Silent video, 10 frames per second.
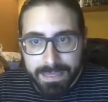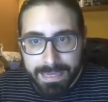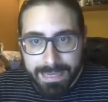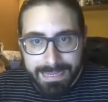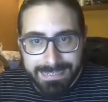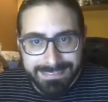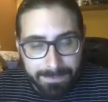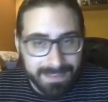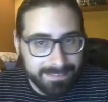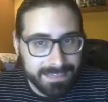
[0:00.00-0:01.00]
eh, esta
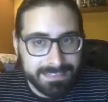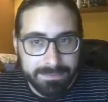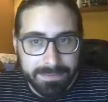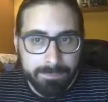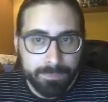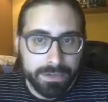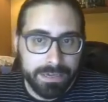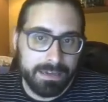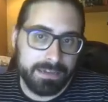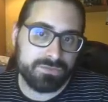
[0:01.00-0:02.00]
habilidad sí que está bien
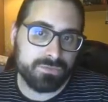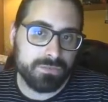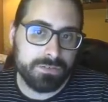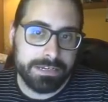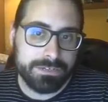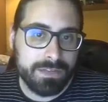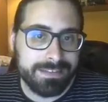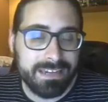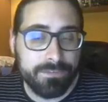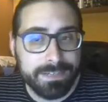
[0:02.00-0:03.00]
porque es un, es un
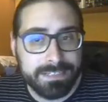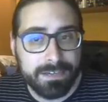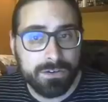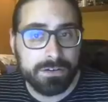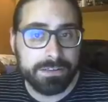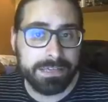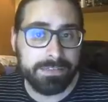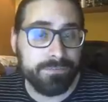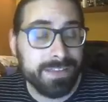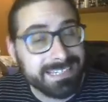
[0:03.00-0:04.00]
ataque físico,
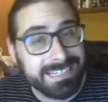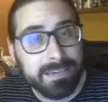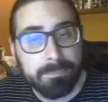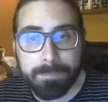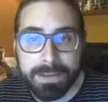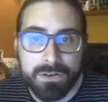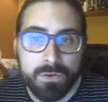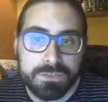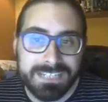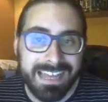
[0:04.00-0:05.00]
finishing, pero
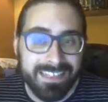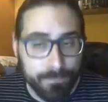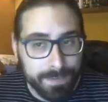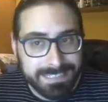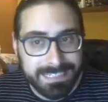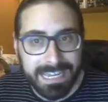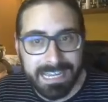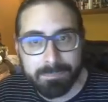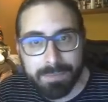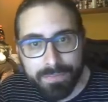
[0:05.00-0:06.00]
usa la defensa
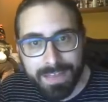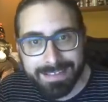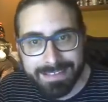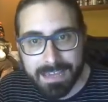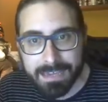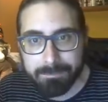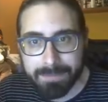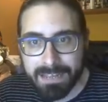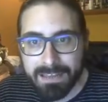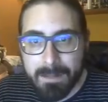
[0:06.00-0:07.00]
en vez del ataque,
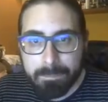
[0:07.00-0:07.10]
¿vale?